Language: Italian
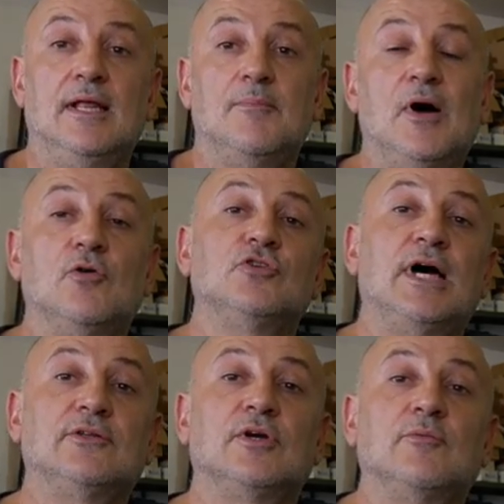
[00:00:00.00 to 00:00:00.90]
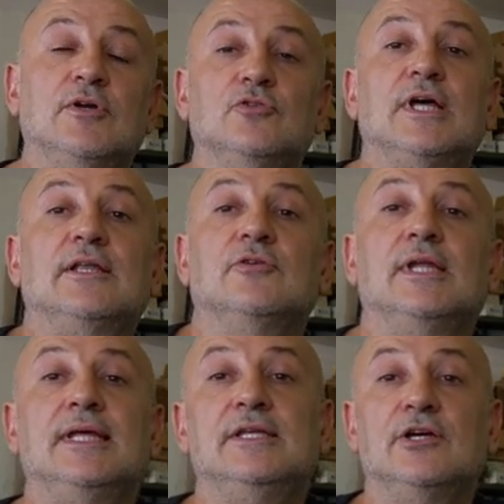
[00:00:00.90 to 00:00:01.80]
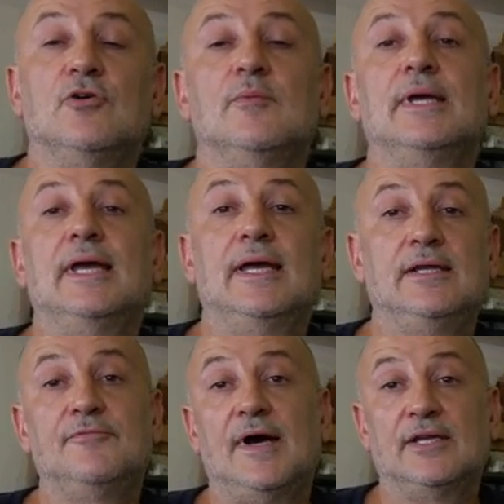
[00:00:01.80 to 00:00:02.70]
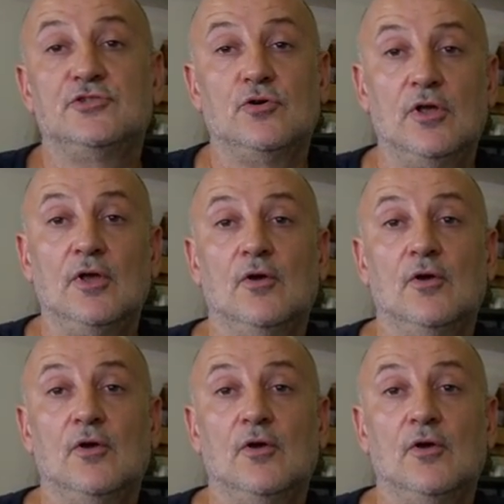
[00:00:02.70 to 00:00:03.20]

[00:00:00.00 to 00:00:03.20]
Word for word: ma ho notato che quando taglio dei legni come il faggio